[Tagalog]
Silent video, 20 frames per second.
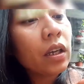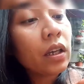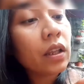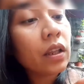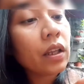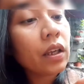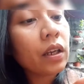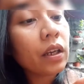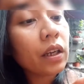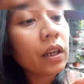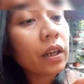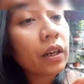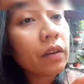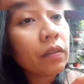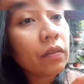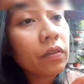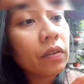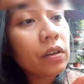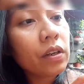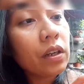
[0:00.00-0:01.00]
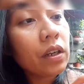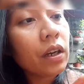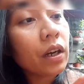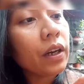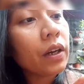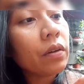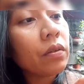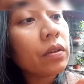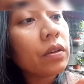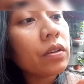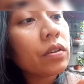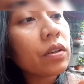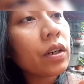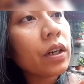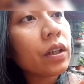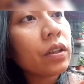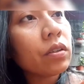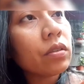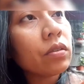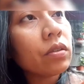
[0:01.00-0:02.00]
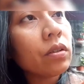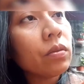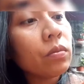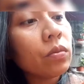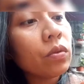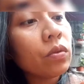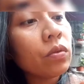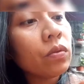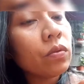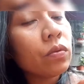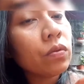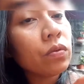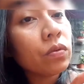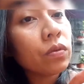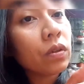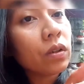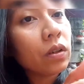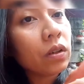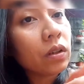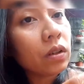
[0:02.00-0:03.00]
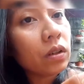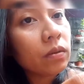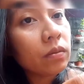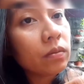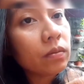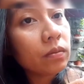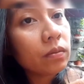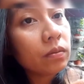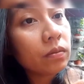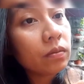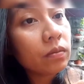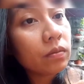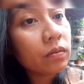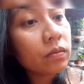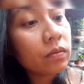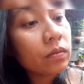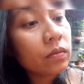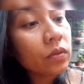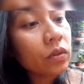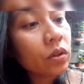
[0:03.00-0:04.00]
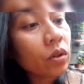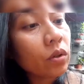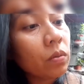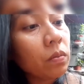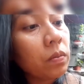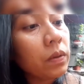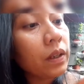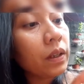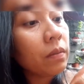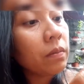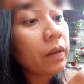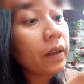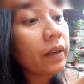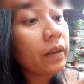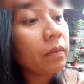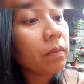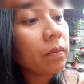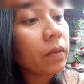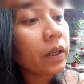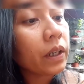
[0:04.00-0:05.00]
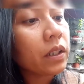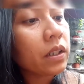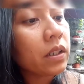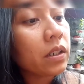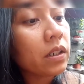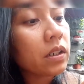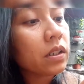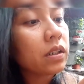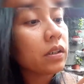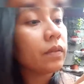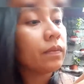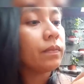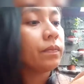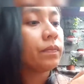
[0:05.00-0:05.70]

Then carefully, I will try to remove um, complete plant parts.